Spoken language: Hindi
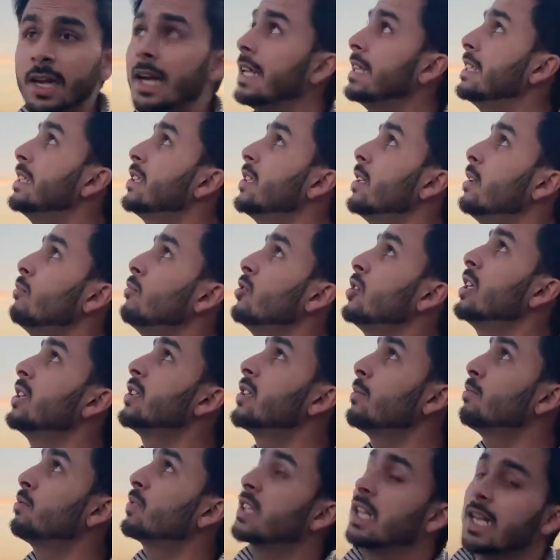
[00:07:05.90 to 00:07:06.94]
है जिसने मुझे
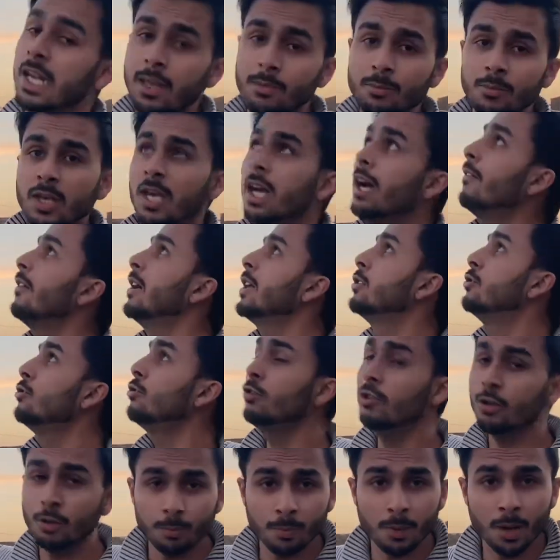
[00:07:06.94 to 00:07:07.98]
सब्सक्राइब किया हुआ है
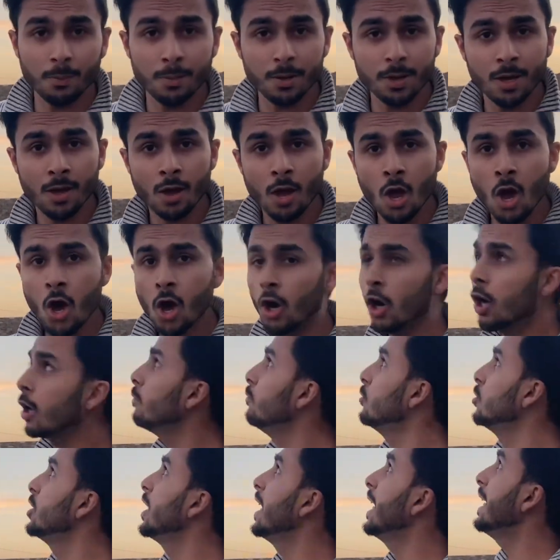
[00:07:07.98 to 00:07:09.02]
यूट्यूब पे भी और
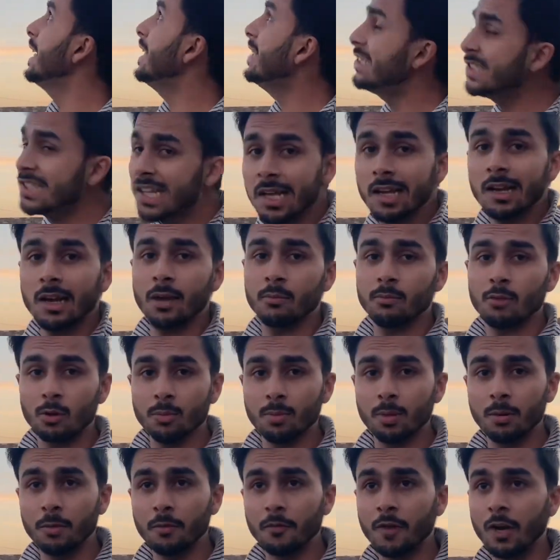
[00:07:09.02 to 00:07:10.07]
मुझे इंस्टाग्राम के
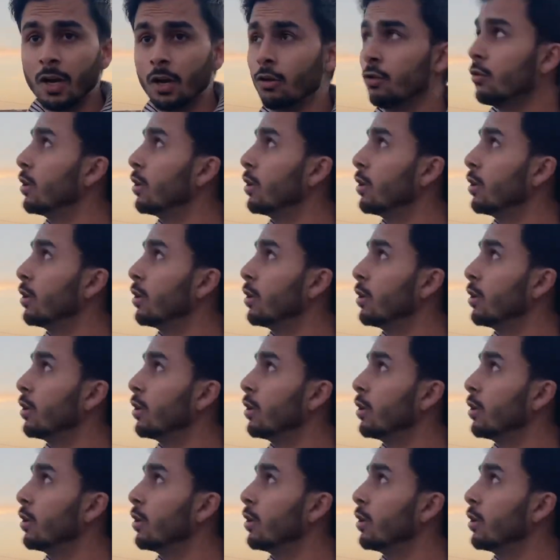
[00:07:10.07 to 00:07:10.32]
ऊपर भी फॉलो